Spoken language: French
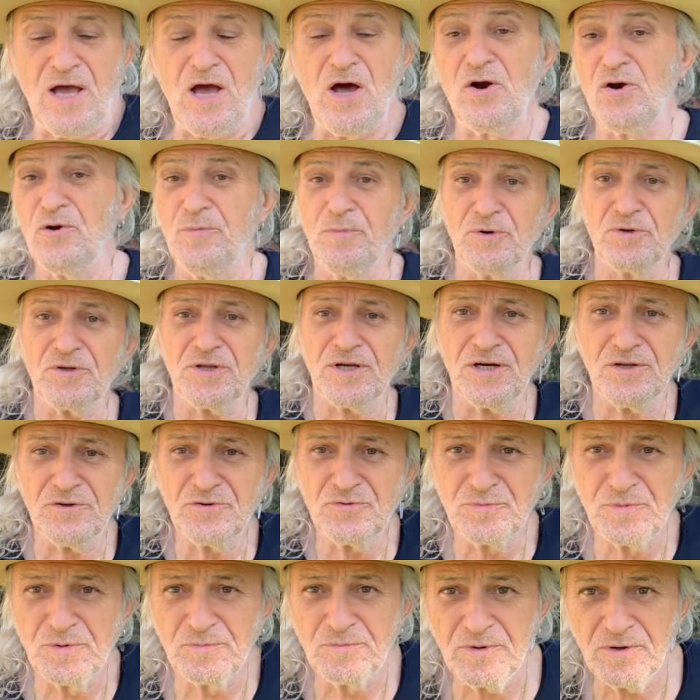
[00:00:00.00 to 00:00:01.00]
Le mantra
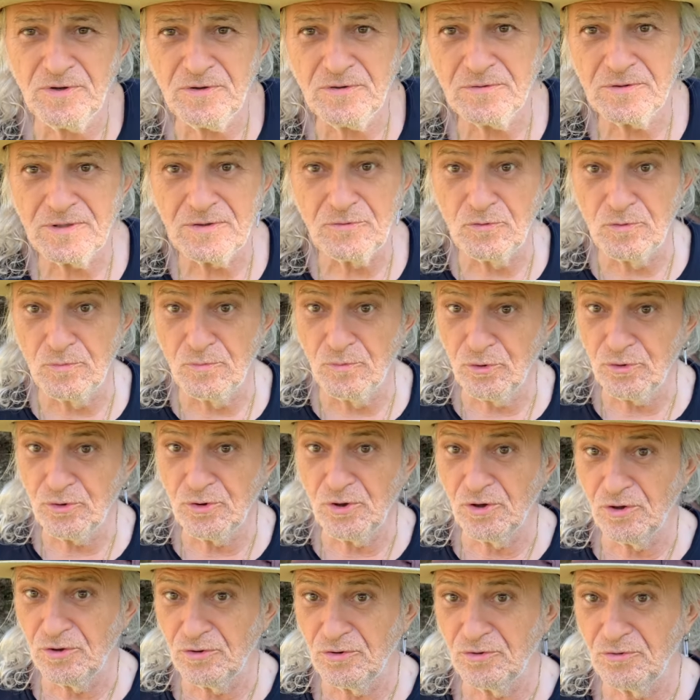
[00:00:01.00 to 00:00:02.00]
du moment, le mot
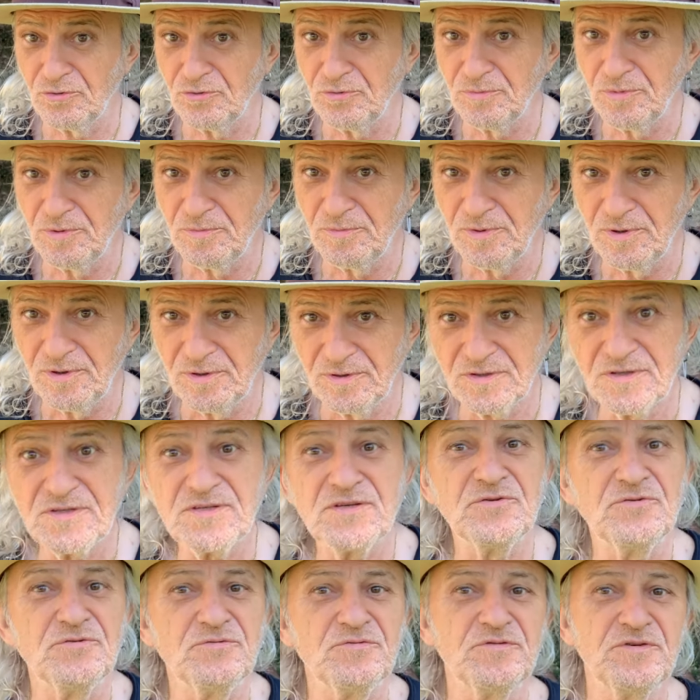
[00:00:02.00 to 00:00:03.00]
d'ordre du moment,
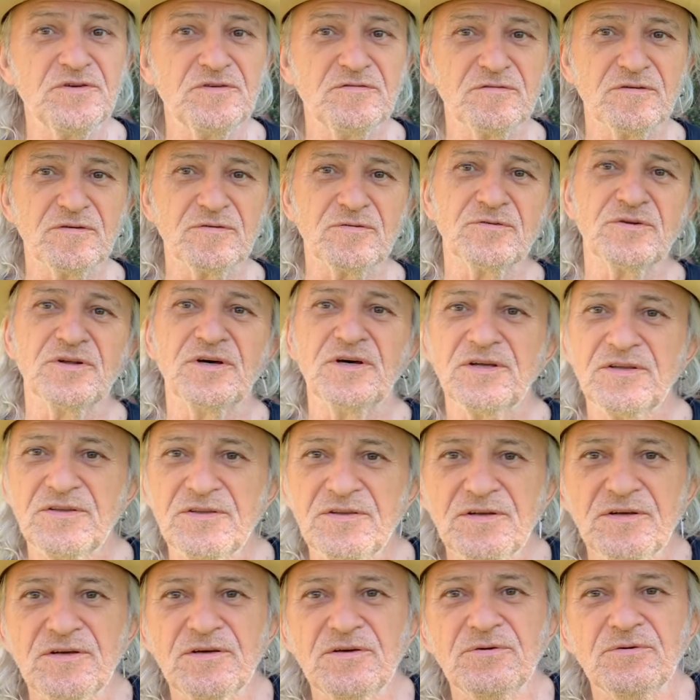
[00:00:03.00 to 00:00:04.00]
c'est de vivre. On a
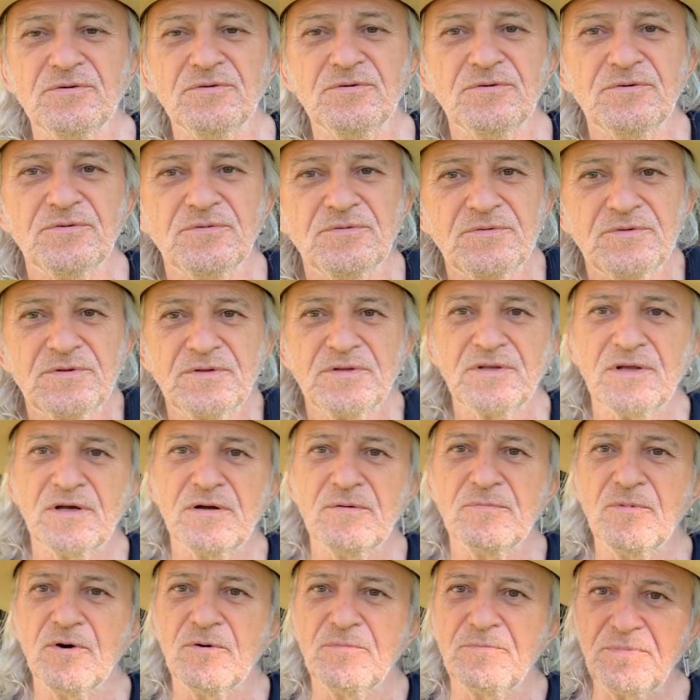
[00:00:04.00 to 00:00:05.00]
été euh,
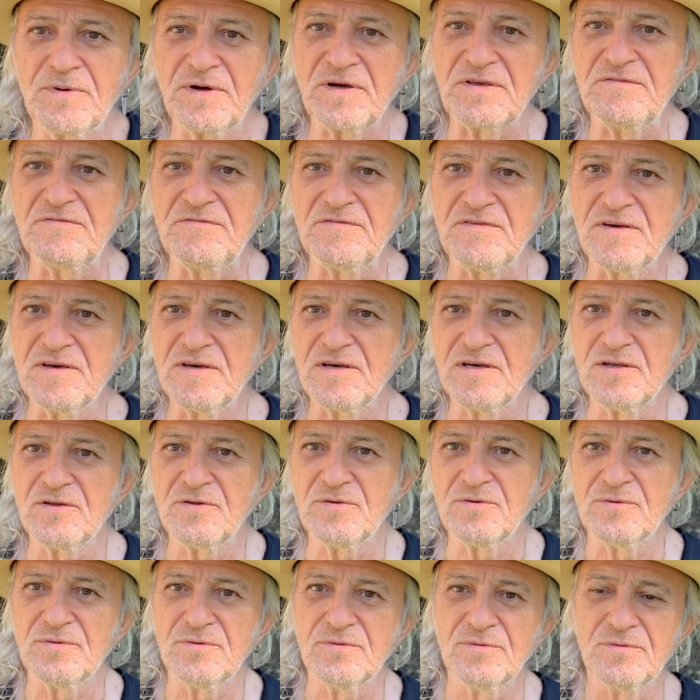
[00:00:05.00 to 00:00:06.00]
tellement privé
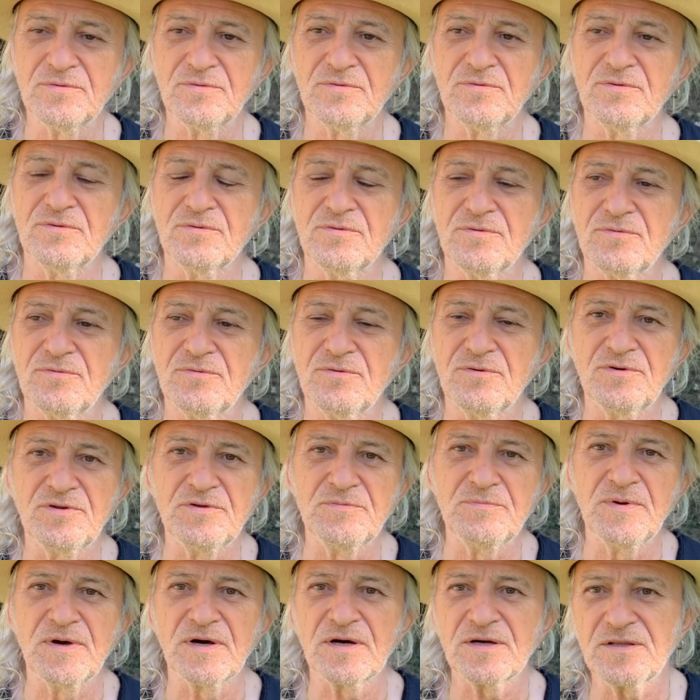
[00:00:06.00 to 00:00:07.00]
de,
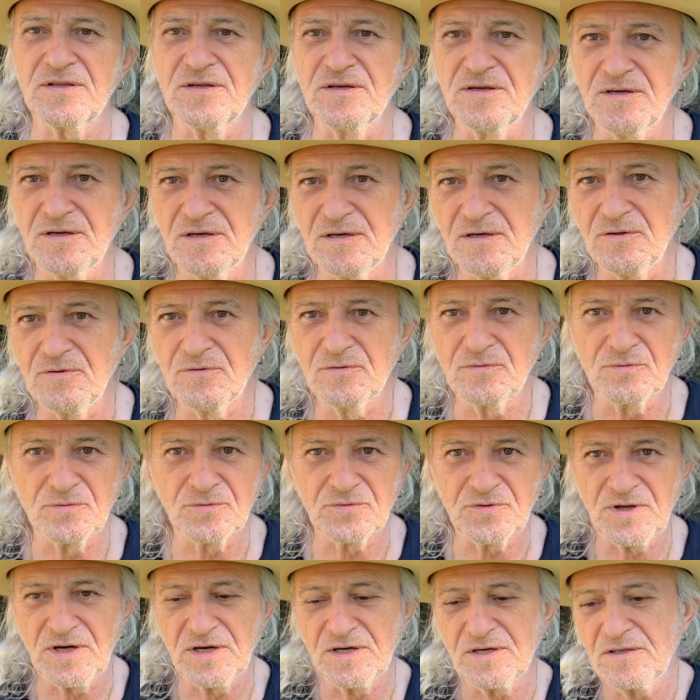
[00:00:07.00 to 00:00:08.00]
liberté, de
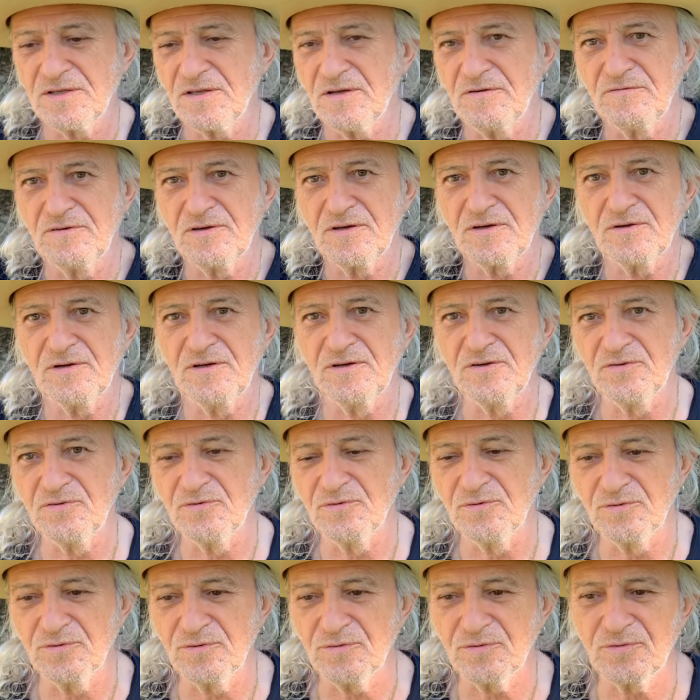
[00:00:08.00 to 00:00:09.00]
contact avec les
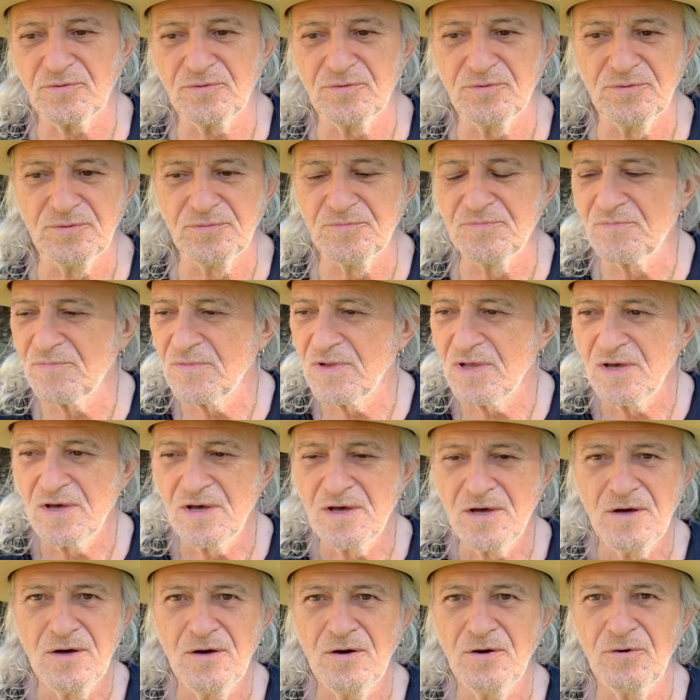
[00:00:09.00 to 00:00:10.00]
autres que
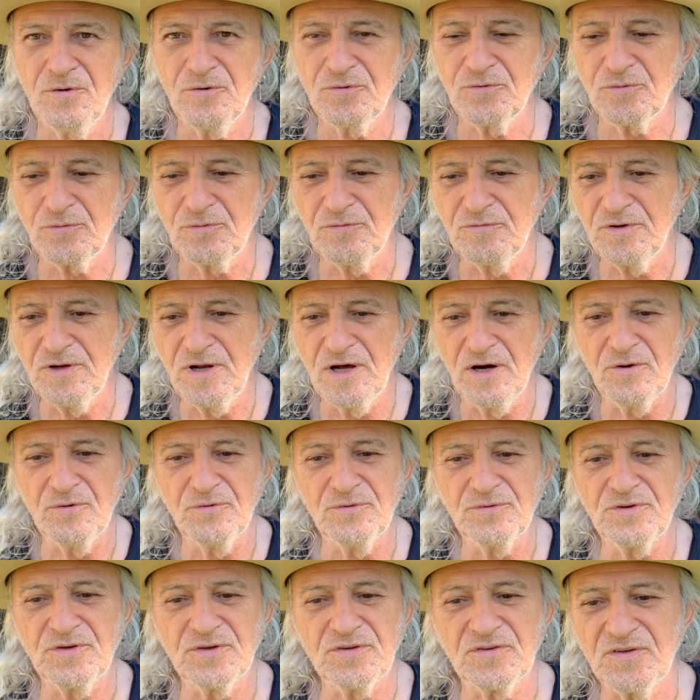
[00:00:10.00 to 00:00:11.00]
retrouver la
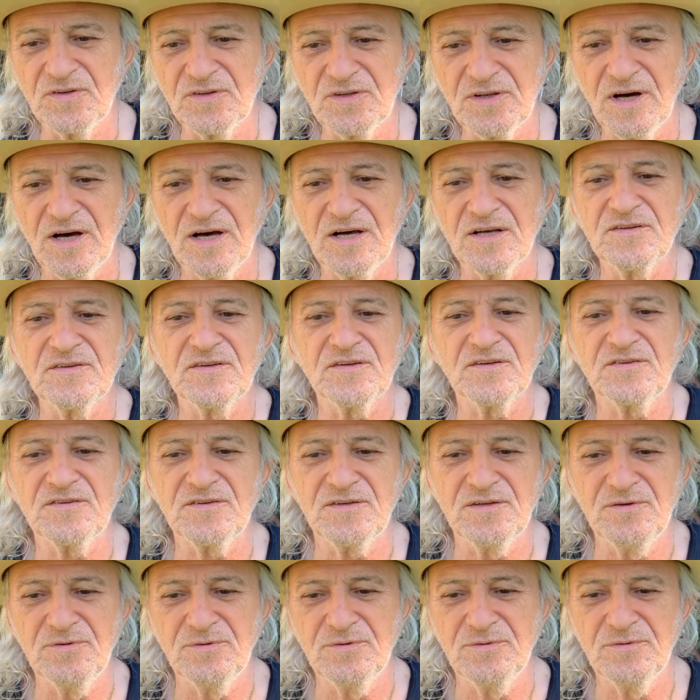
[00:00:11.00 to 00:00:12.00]
route, etc. Ça,
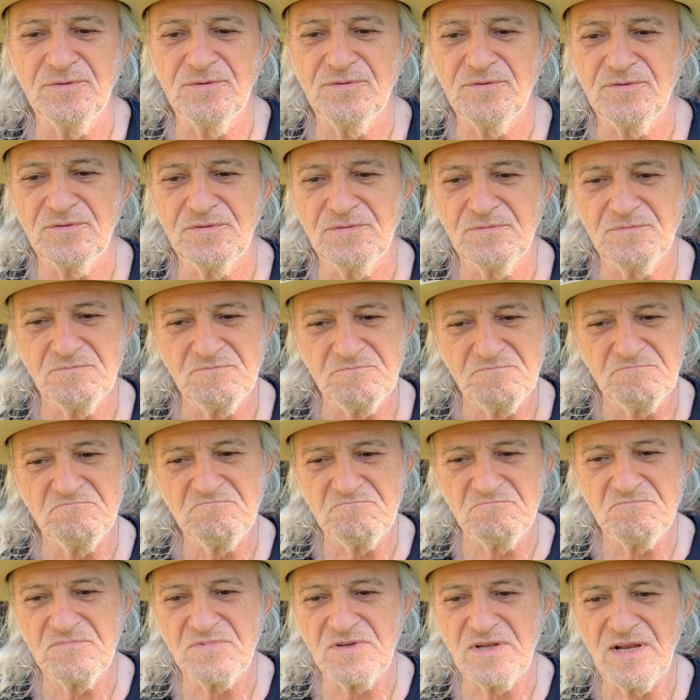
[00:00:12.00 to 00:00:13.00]
c'est le,
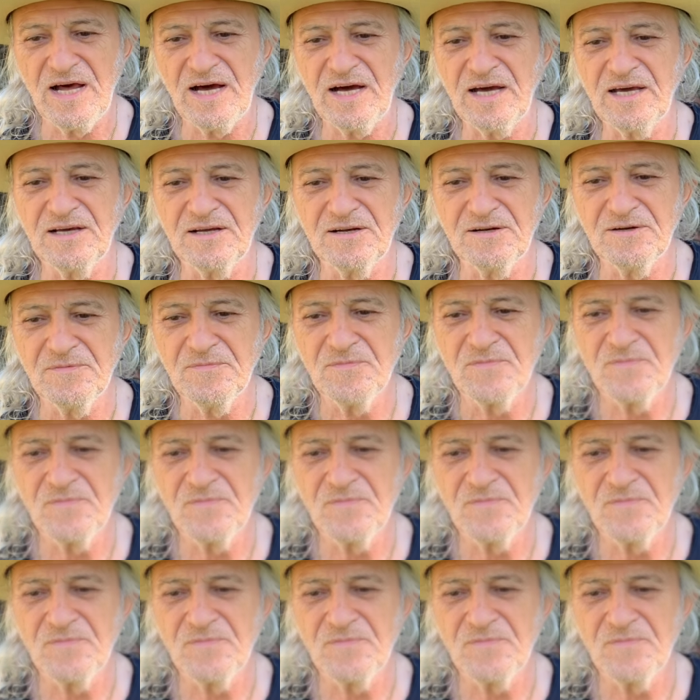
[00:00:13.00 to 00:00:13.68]
c'est la règle.